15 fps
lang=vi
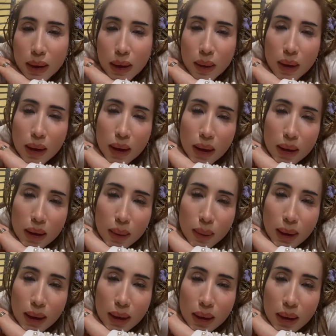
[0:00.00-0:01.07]
mình đâu có ở
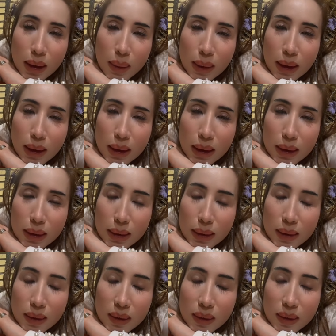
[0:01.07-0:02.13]
tiểu bang đó đâu
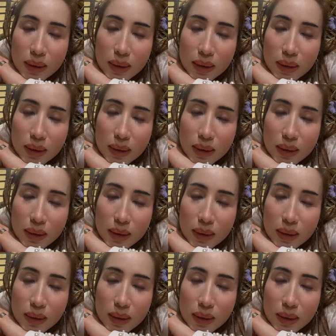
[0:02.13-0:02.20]
bạn